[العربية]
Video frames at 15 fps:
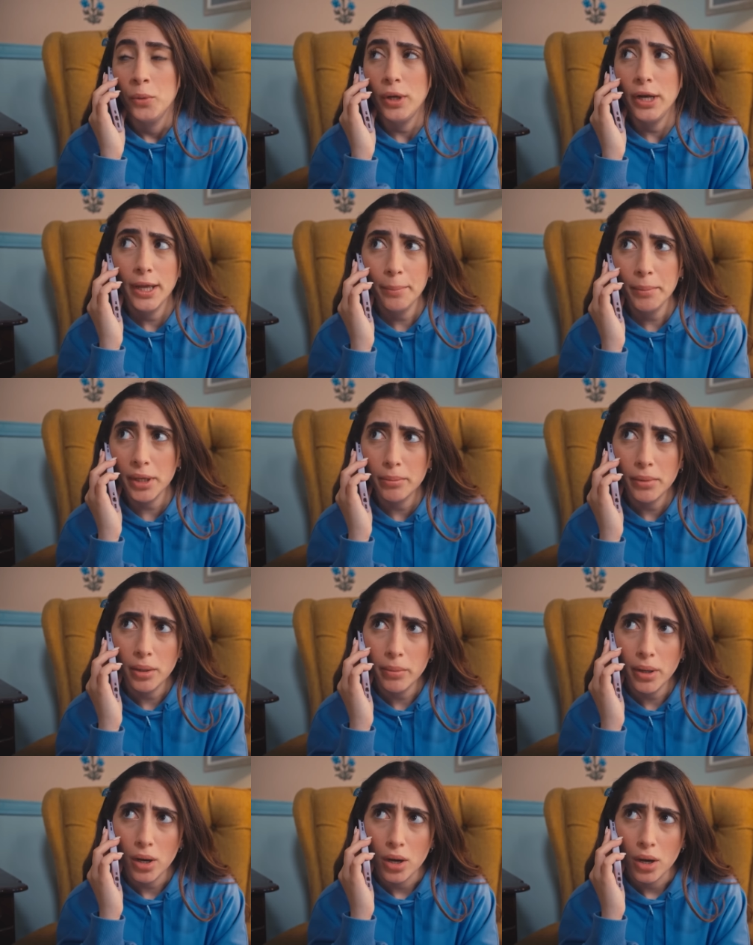ولا يهمك
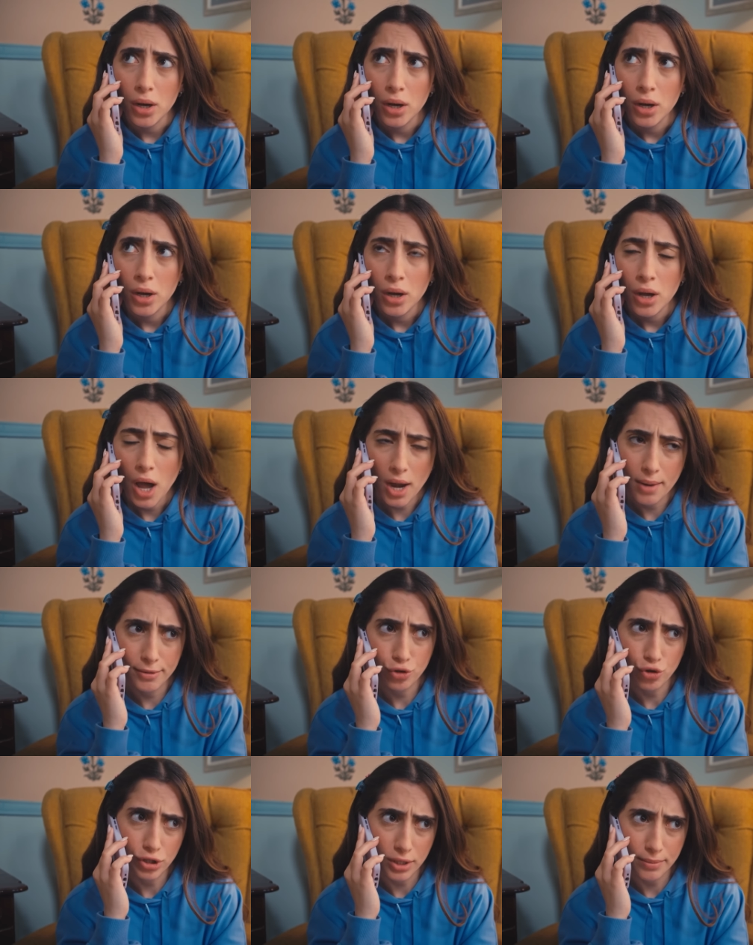ماما انا
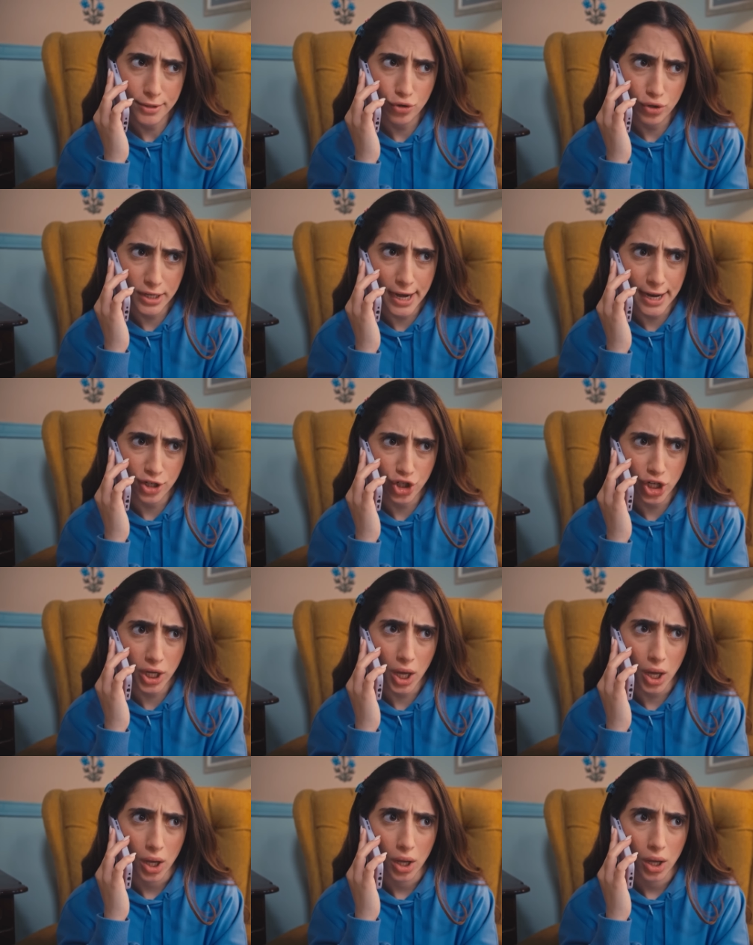مسؤوله المسؤولين عن
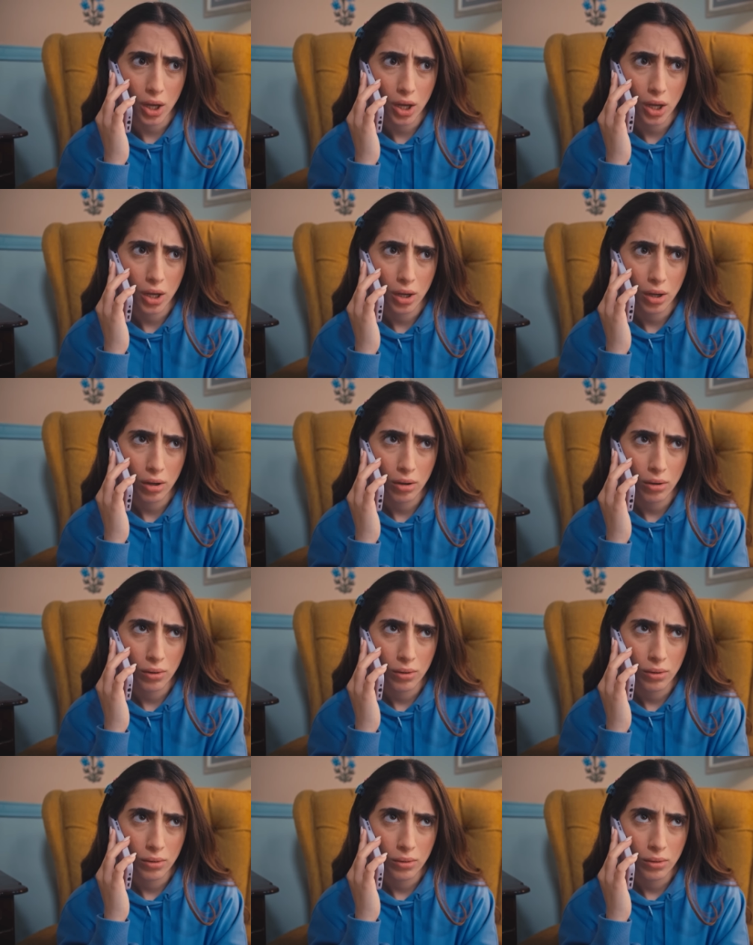شركه
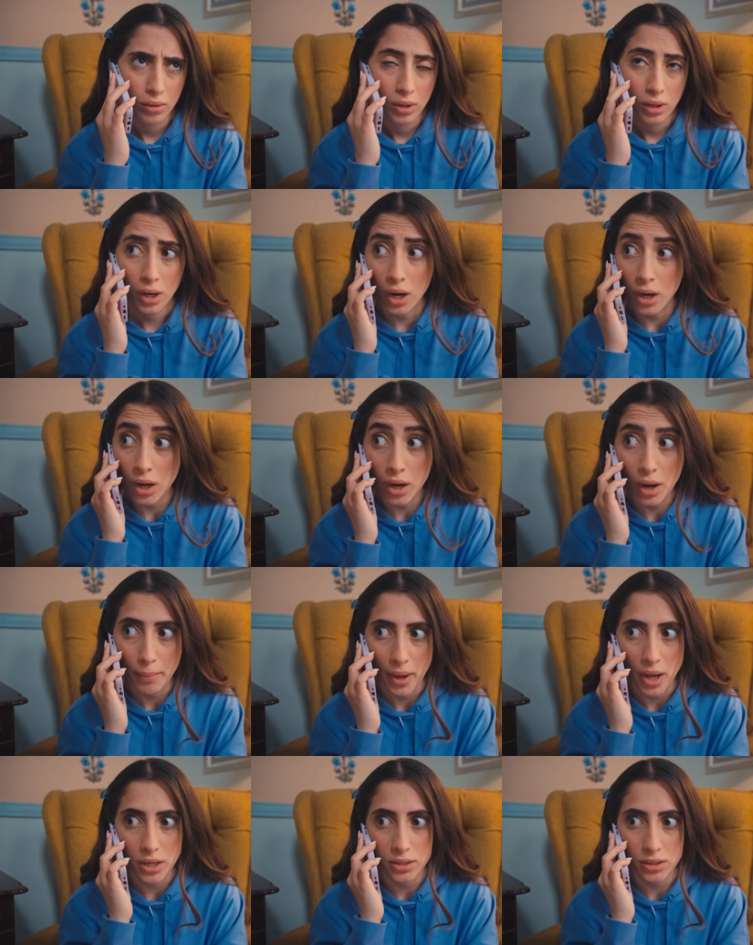لا لا لا
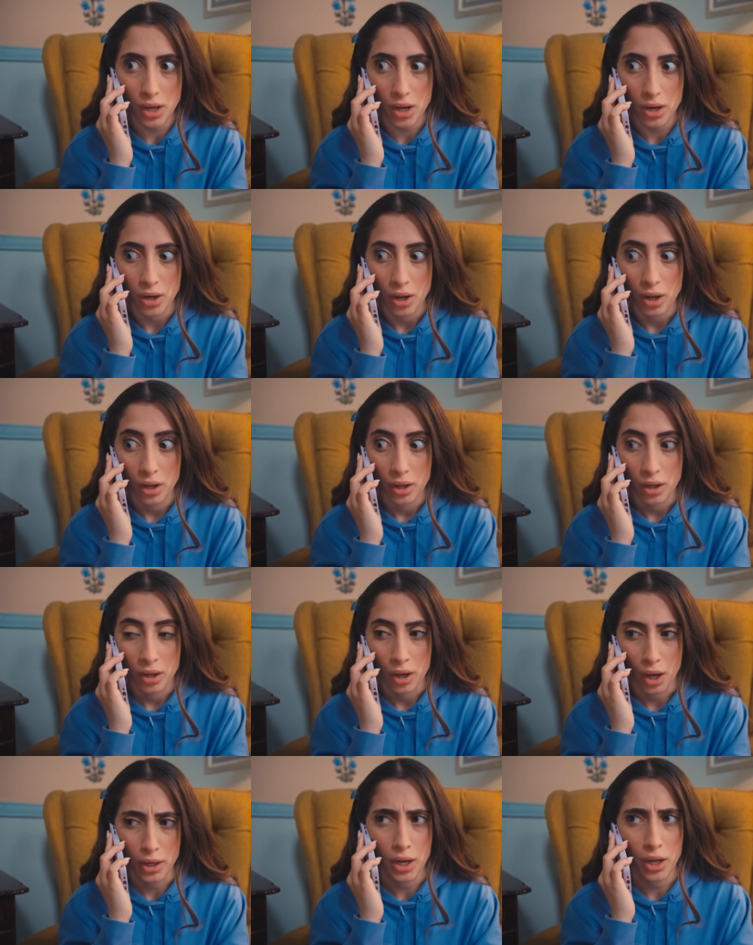ما يزعل
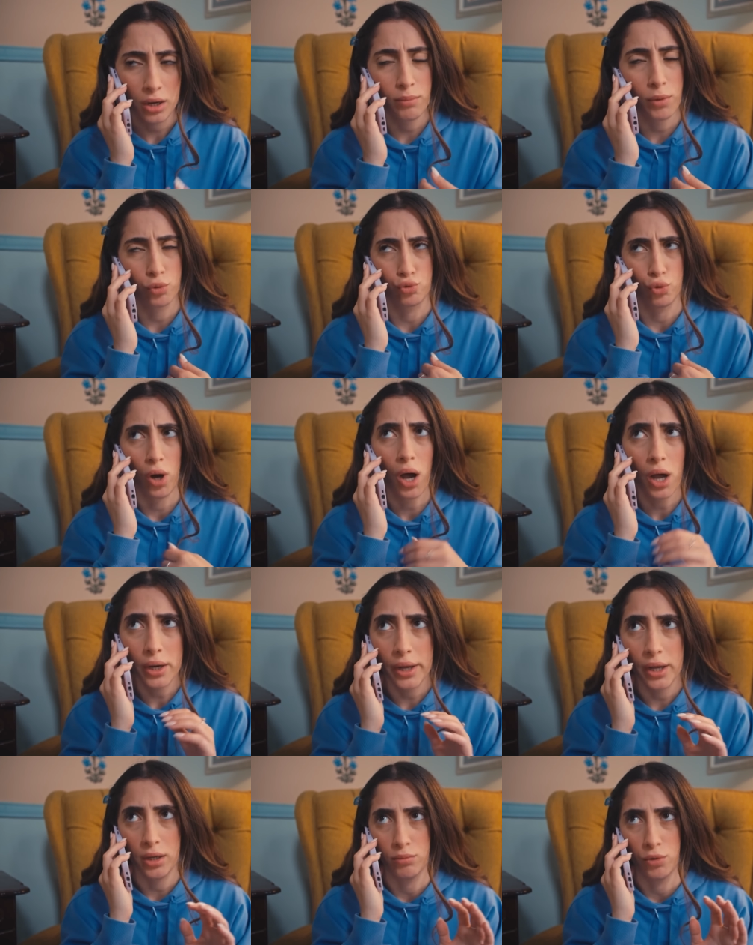انا هالموضوع
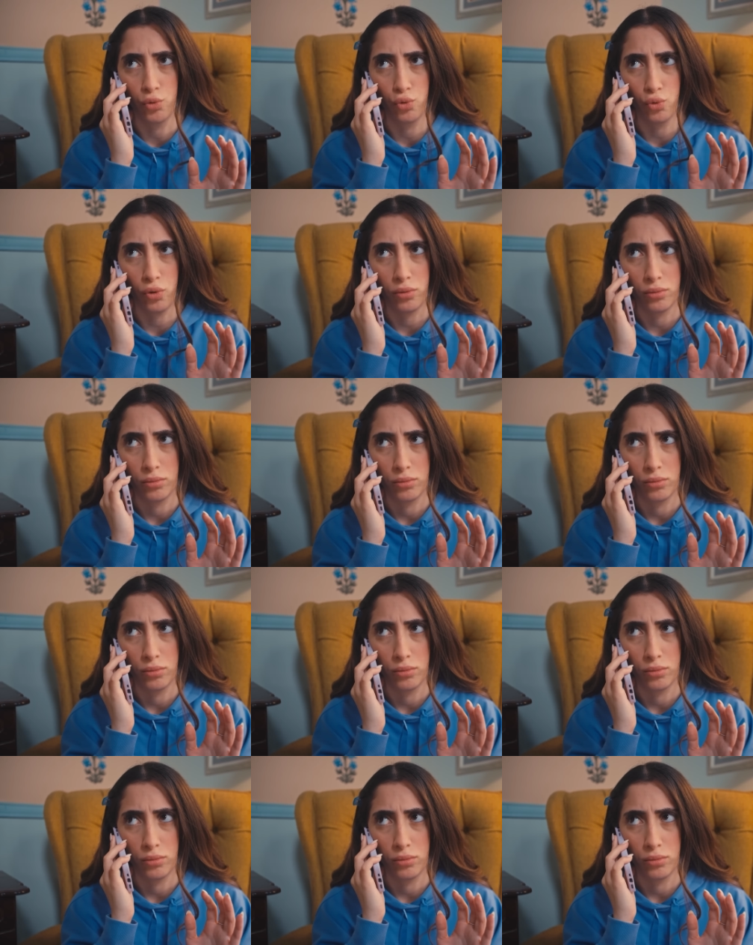انا هالموضوع